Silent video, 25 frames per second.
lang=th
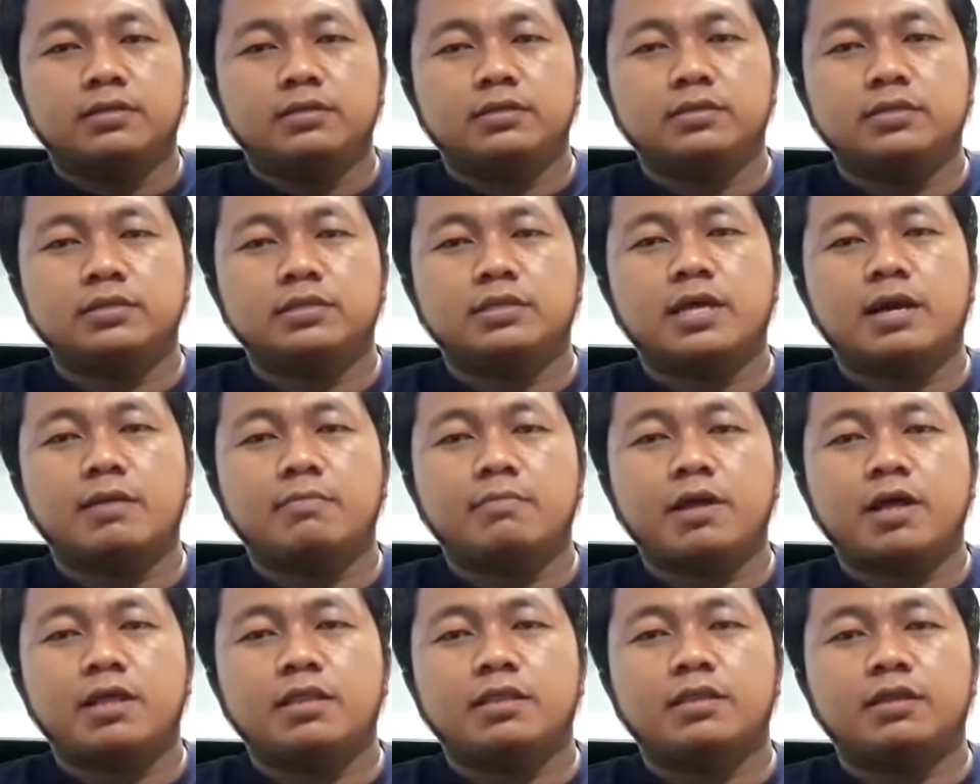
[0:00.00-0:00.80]
ซื้อตาม
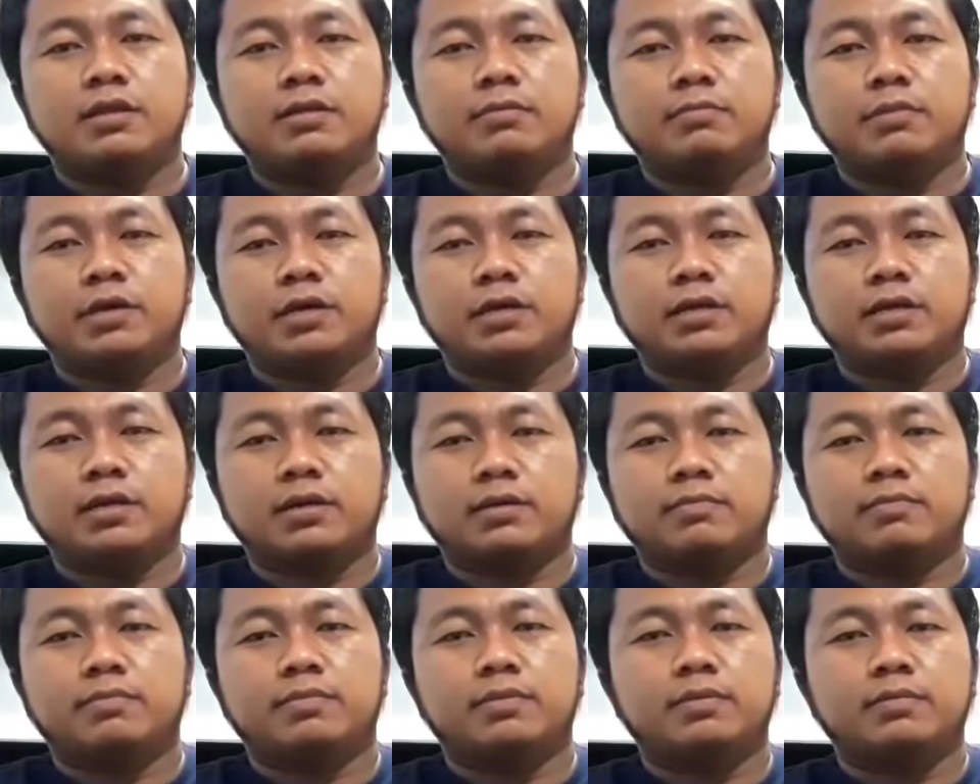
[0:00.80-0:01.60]
ร้านเซรามิกนะ
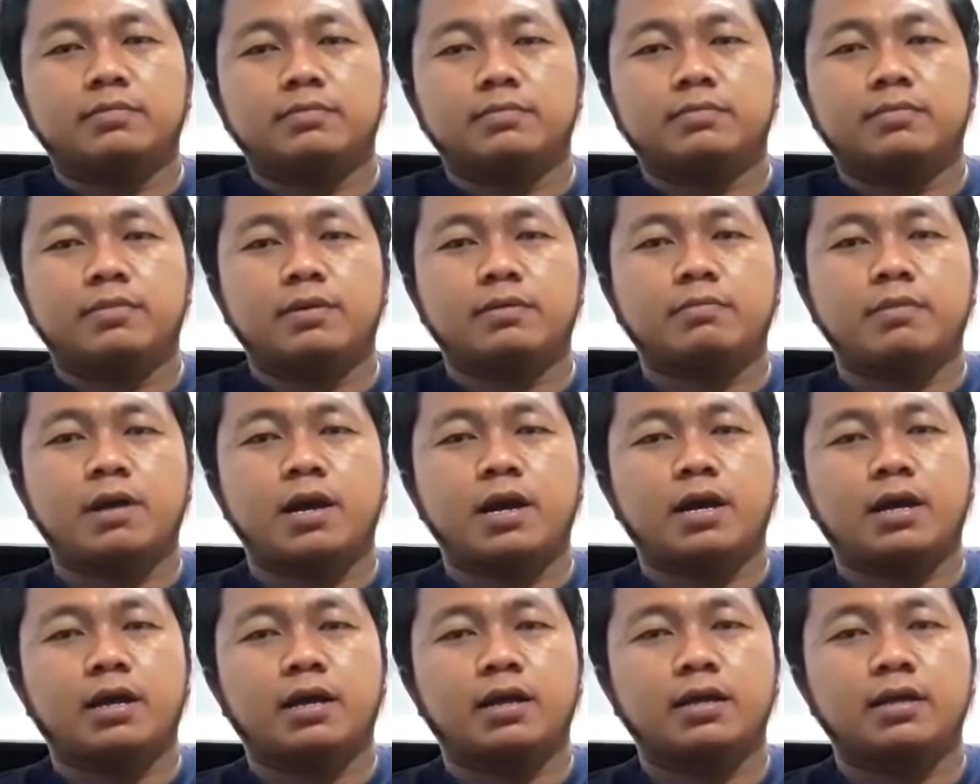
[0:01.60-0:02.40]
ครับซึ่ง
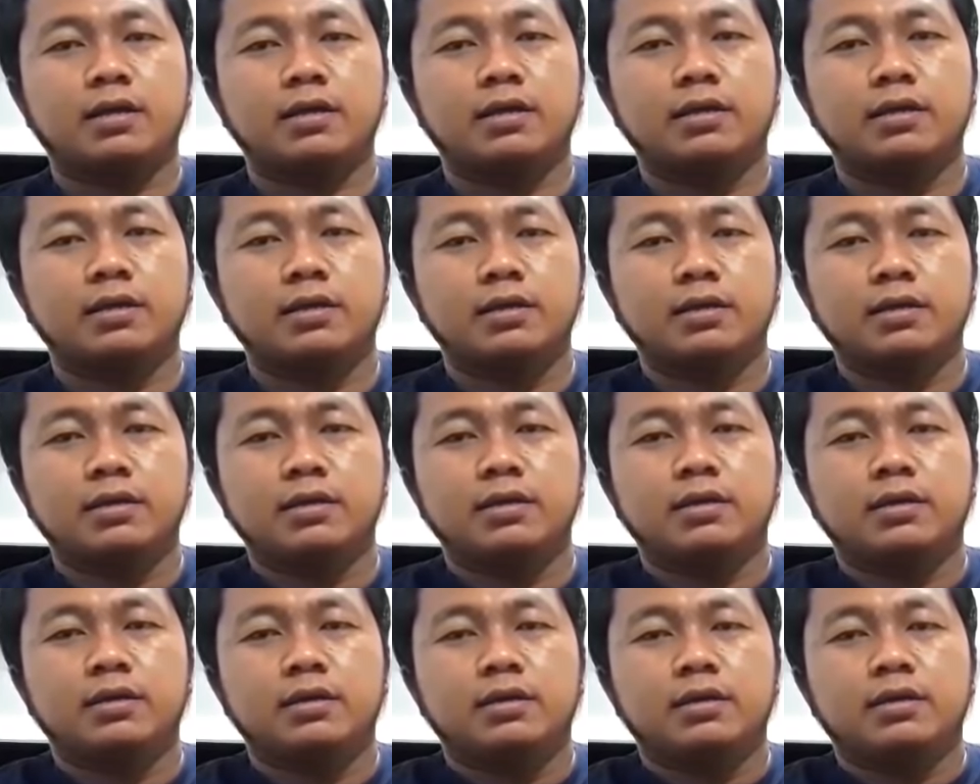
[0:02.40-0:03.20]
บา
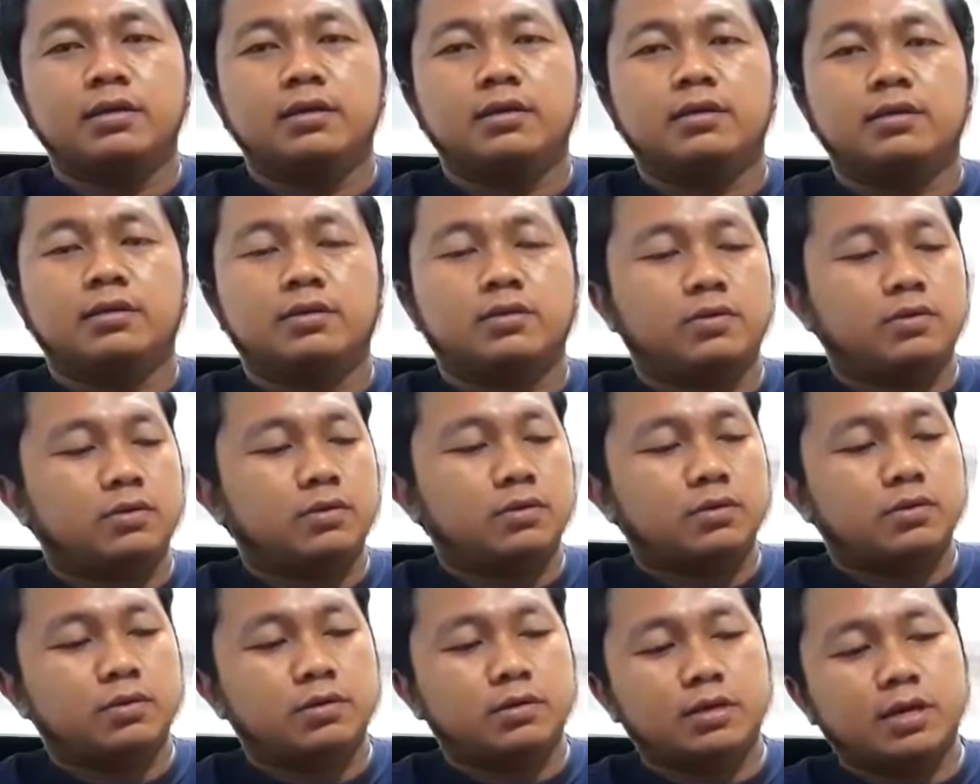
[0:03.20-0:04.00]
งๆก็
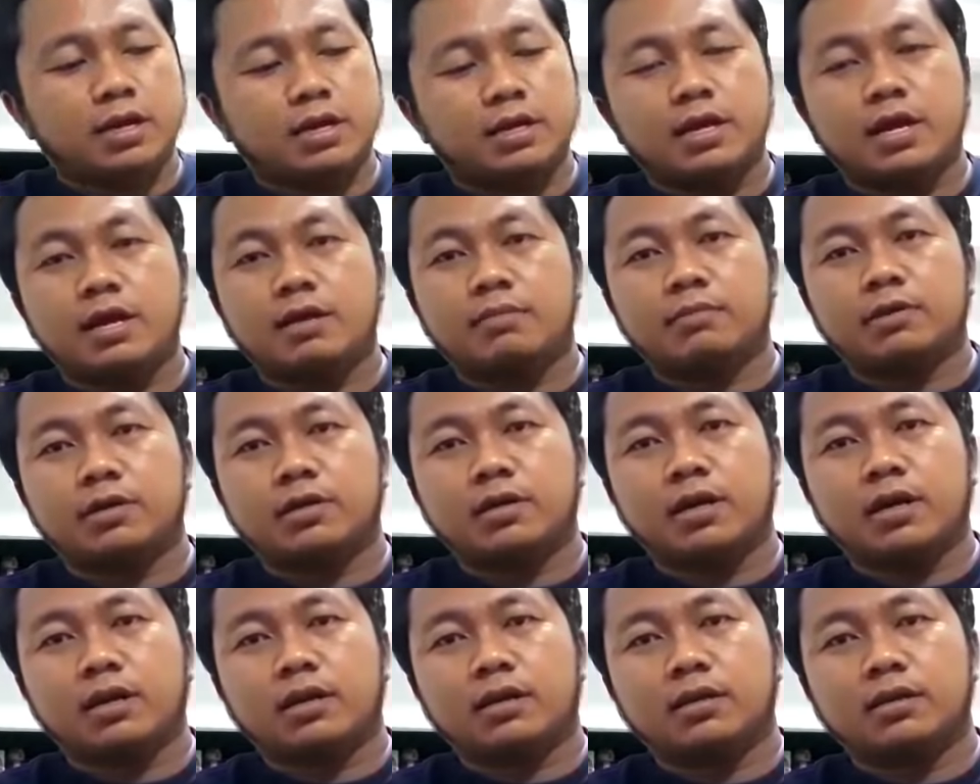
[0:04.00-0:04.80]
ก็ใช้ได้เหมือน
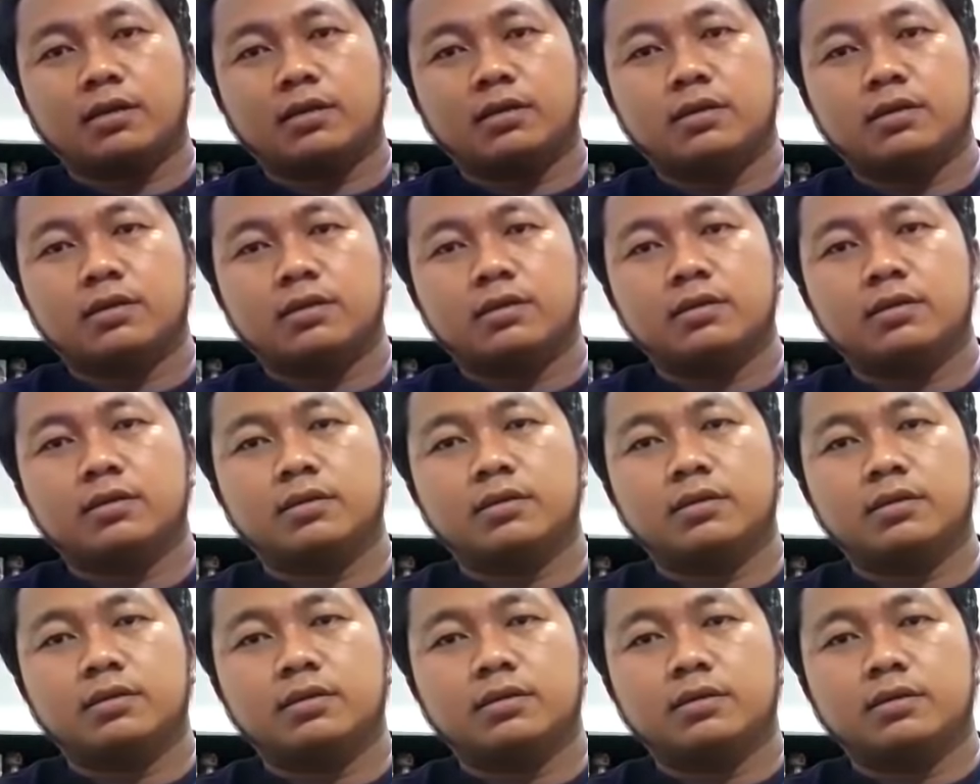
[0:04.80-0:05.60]
กัน
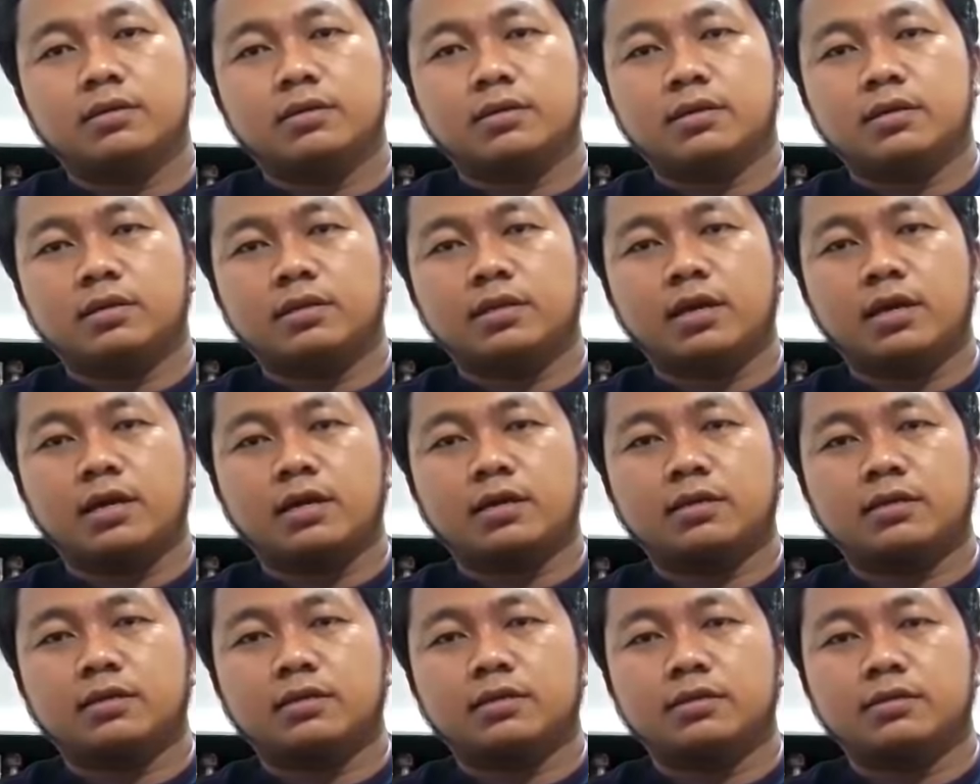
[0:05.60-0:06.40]
นี่กระถาง
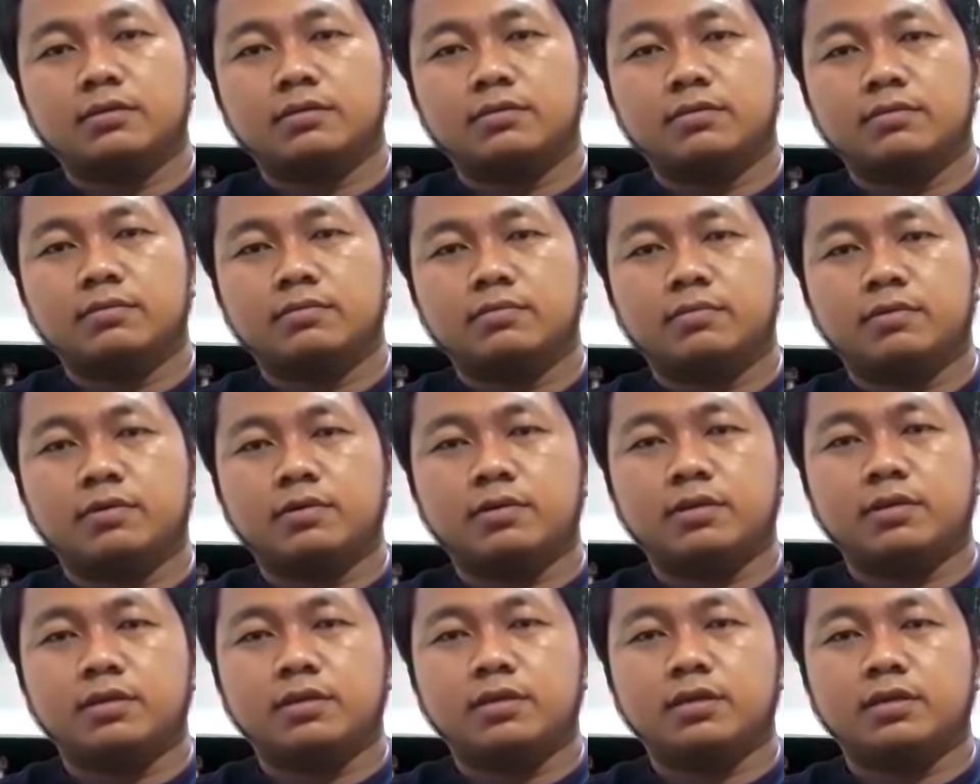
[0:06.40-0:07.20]
บอ
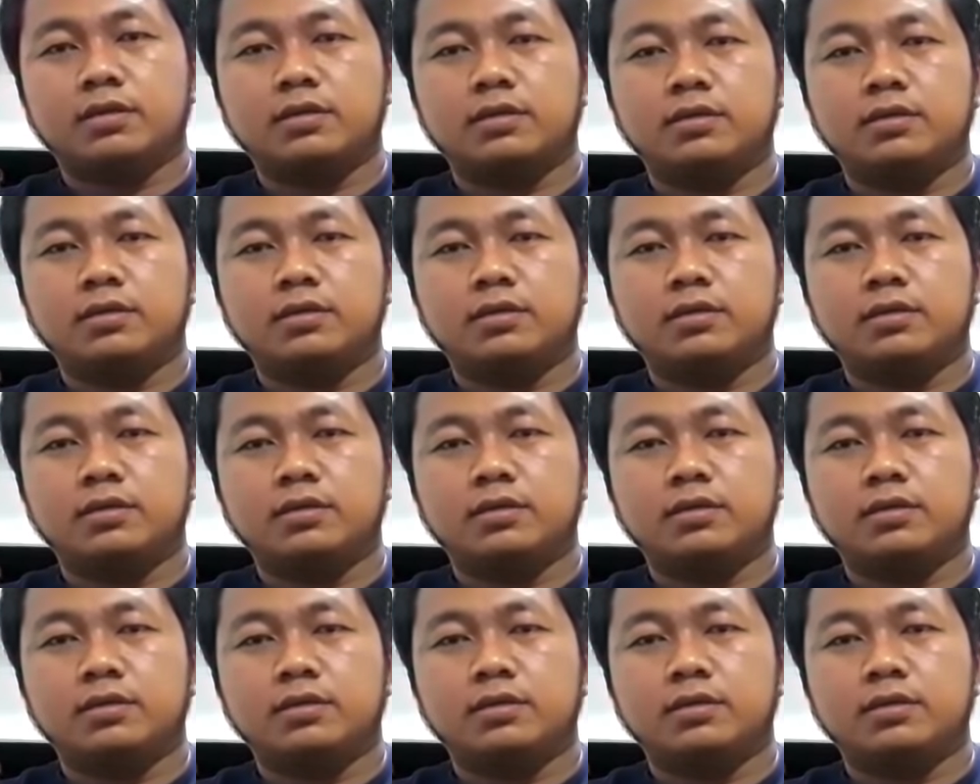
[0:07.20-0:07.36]
นไซ